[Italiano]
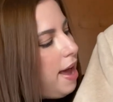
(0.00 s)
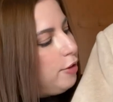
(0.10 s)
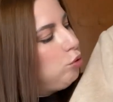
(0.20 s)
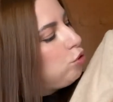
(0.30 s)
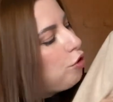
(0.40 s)

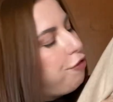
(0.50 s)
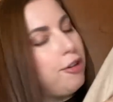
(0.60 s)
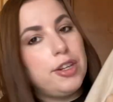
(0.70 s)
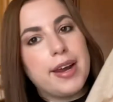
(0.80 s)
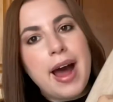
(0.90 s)
è tutto
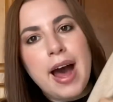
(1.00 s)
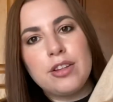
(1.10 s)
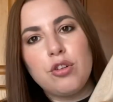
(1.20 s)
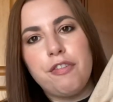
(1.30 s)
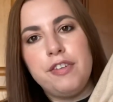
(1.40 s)

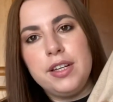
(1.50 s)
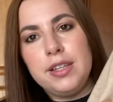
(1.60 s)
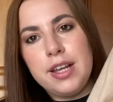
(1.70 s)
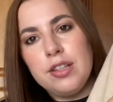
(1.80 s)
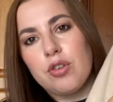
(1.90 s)
foderato fin
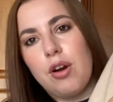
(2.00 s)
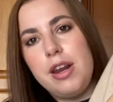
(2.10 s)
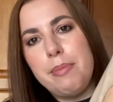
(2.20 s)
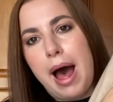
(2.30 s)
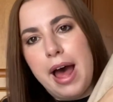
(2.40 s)
dentro
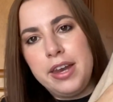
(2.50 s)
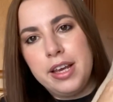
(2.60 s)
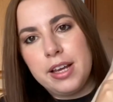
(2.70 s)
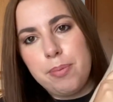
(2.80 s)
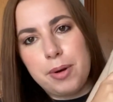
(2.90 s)
alle
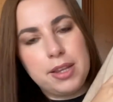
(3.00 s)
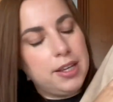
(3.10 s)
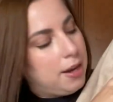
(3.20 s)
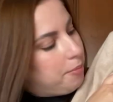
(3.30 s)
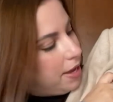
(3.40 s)
maniche
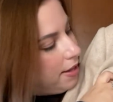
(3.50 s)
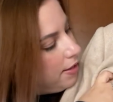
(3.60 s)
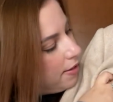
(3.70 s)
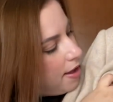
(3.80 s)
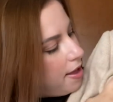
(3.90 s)

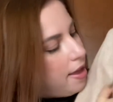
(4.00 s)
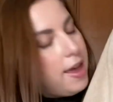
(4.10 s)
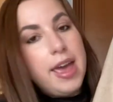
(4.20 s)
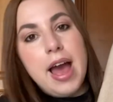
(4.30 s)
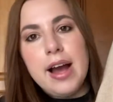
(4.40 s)
praticamente
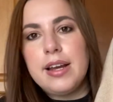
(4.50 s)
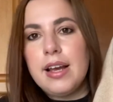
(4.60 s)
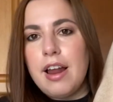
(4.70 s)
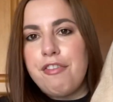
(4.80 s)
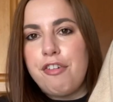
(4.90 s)
e
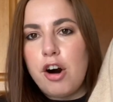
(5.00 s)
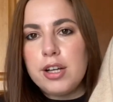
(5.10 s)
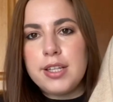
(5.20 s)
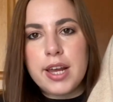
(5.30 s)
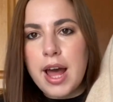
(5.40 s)
anche la
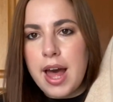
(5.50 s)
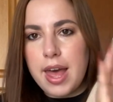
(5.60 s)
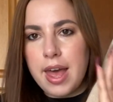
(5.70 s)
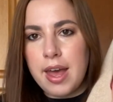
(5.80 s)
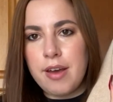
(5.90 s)
fodera
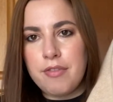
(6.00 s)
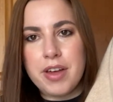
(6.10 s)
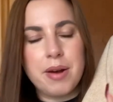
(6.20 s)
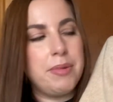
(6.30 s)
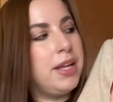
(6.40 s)
è
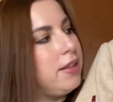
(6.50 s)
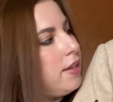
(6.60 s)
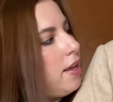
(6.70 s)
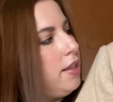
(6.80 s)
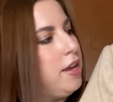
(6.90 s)

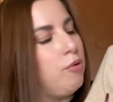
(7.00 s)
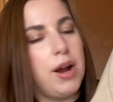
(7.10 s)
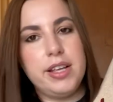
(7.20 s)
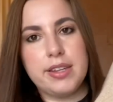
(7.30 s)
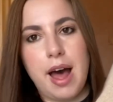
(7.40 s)
veramente di
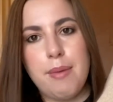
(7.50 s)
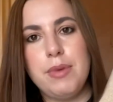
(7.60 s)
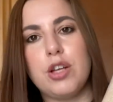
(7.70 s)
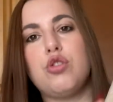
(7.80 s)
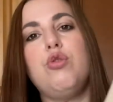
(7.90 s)
qualità,
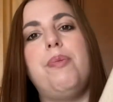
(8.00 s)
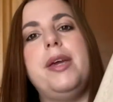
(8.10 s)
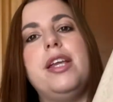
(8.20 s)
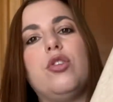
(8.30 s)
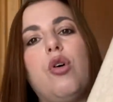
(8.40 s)
mi ha
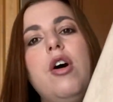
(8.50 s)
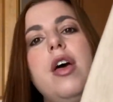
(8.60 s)
stupito.